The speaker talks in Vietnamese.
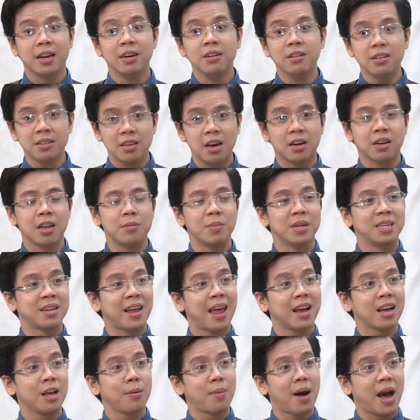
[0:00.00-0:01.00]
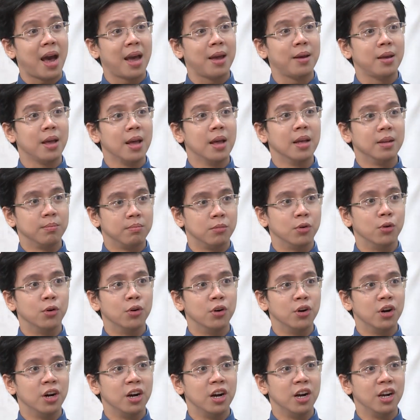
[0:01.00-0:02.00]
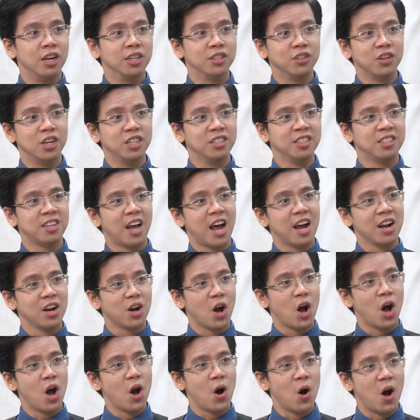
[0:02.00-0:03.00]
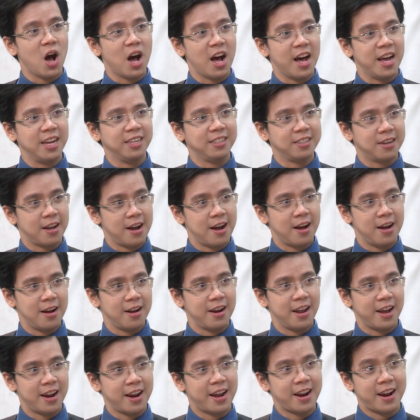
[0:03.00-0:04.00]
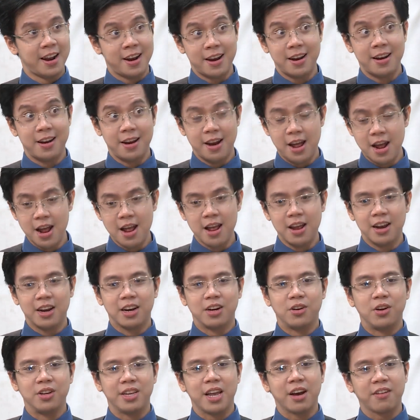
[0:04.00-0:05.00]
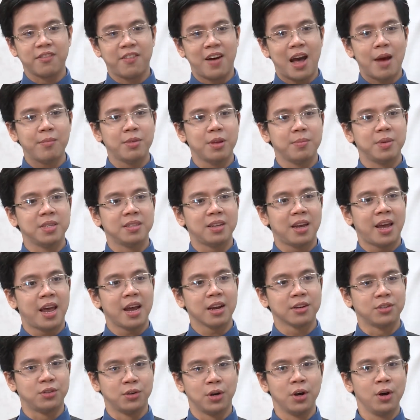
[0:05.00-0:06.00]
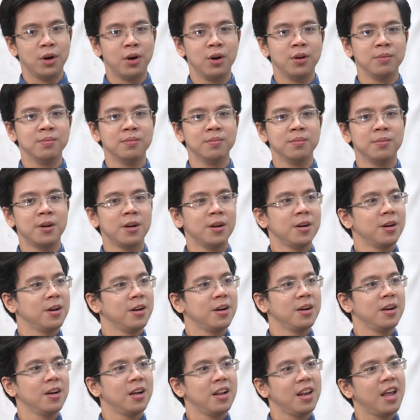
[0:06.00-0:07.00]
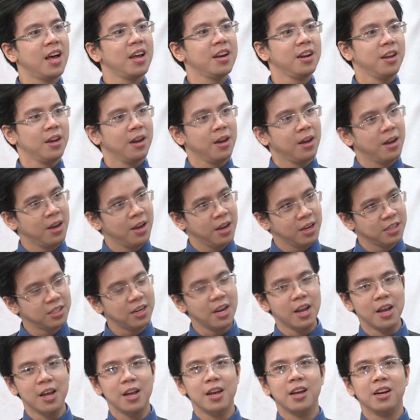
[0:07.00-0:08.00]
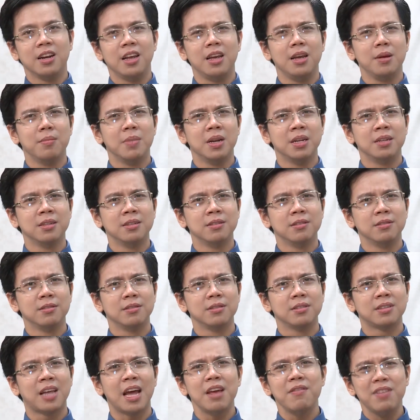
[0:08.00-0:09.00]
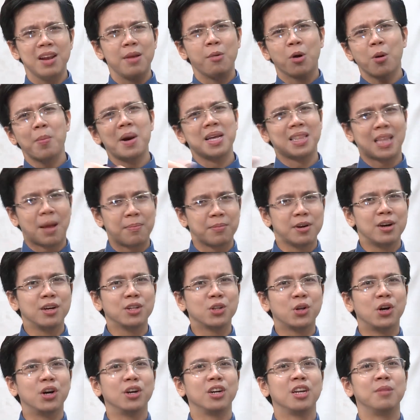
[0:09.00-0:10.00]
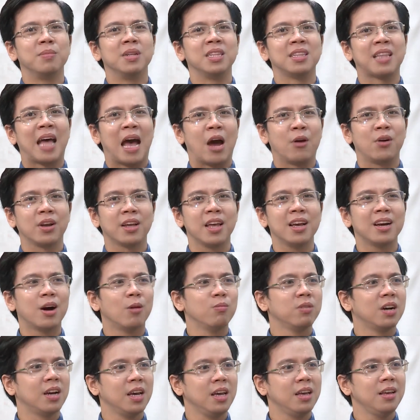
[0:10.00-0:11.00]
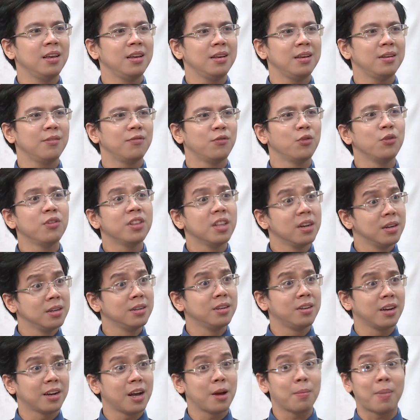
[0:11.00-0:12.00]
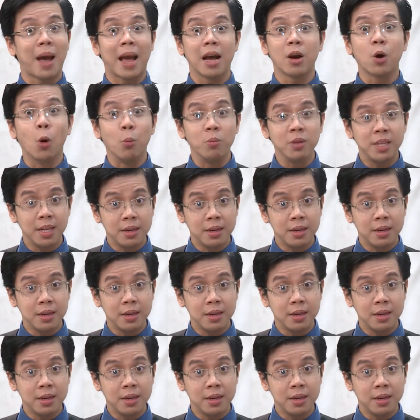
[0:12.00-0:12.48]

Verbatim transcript: hạn nước nhật thì mình hát cái bài mùa xuân sang có hoa anh đào là đó đó đó rồi nhạc pháp thì mình sẽ hát Tomberlane thì mình thay vì là một cái bài tập đơn thuần thì mình tạo ra cái không khí vui ừ. tươi cho các bạn cũng